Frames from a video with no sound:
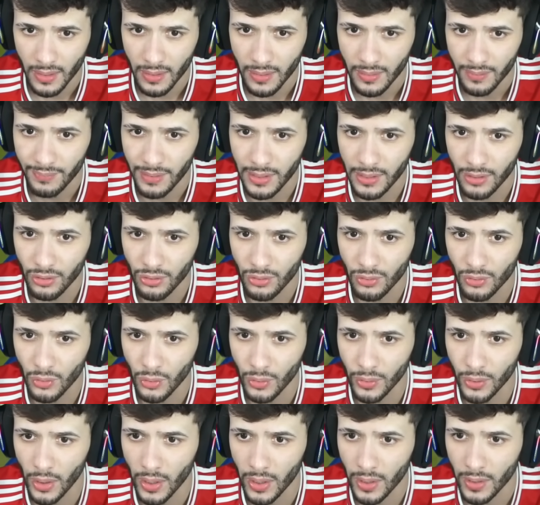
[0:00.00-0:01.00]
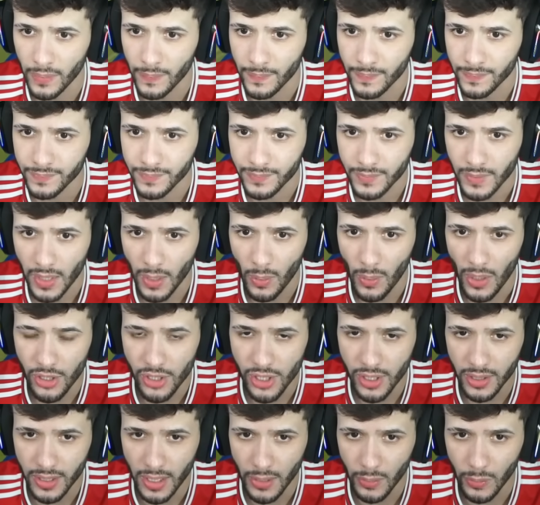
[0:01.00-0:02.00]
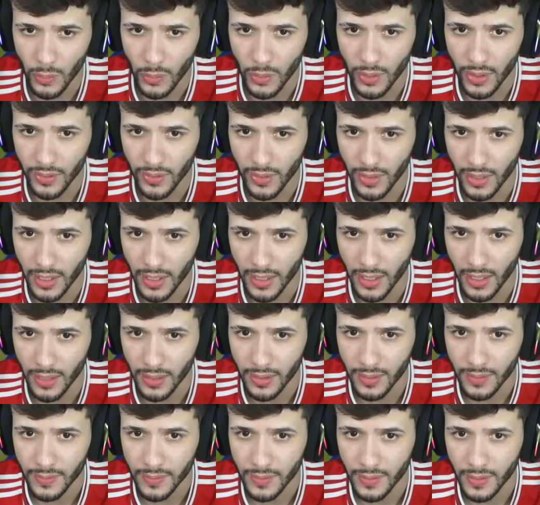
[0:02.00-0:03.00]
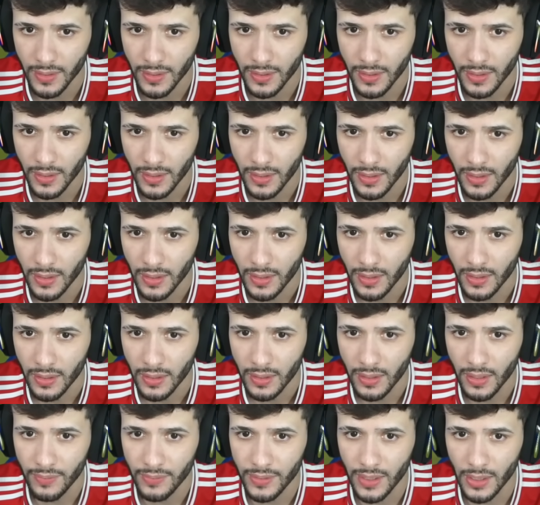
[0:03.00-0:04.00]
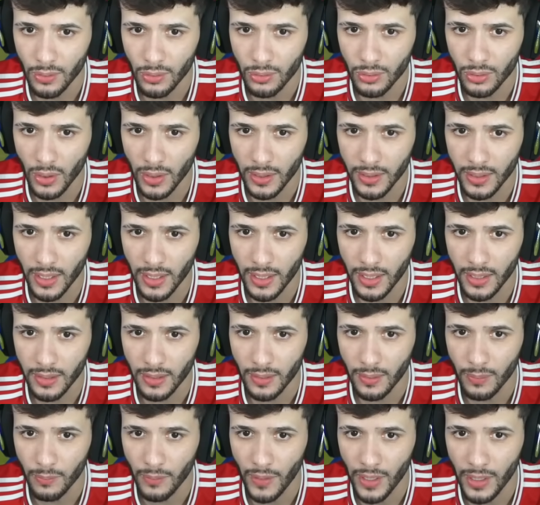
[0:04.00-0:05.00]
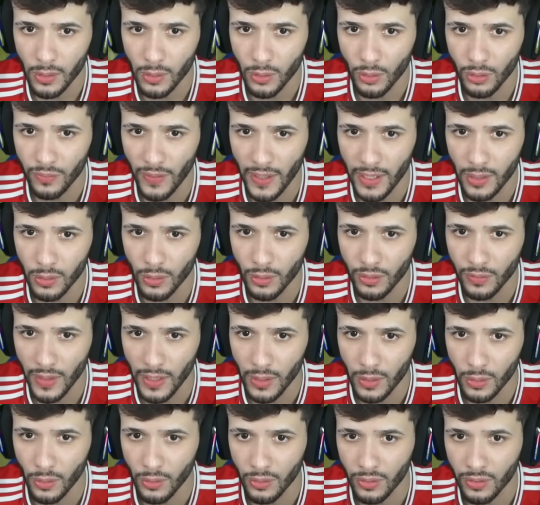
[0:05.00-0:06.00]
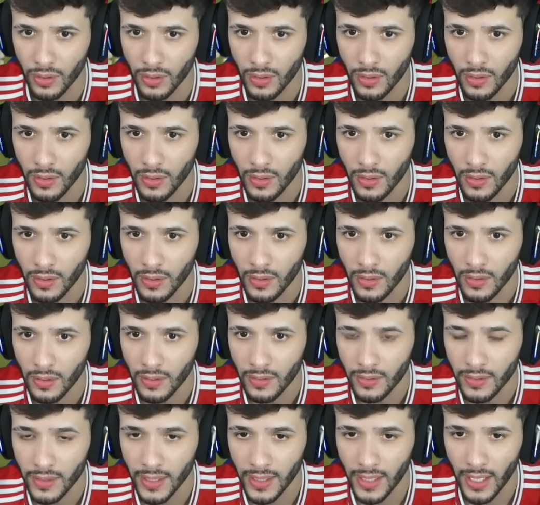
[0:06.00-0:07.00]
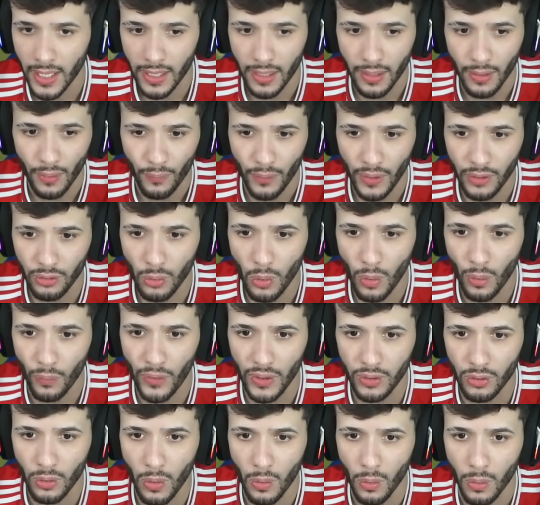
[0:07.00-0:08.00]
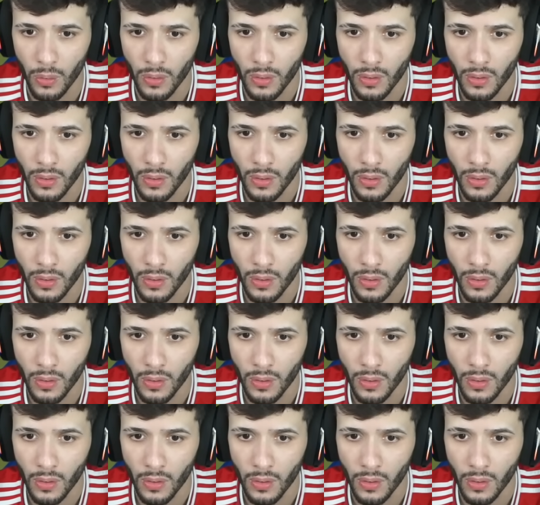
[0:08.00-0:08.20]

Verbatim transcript: Vinícius Júnior. Eu acho que tem o um Lucas aqui, né? Deve estar tá no Tottenham ainda. Vai close, vai close, vai close. Lá tá na área. Faz o gol, faz o gol.